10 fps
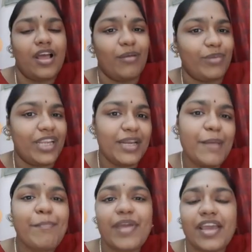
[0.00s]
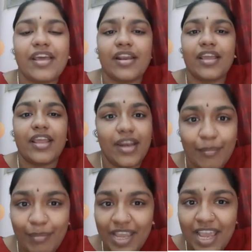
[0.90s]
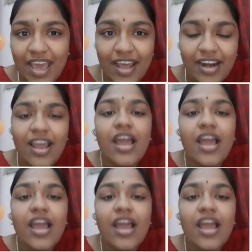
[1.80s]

அப்படின்னு பேர் என்ன பெயர்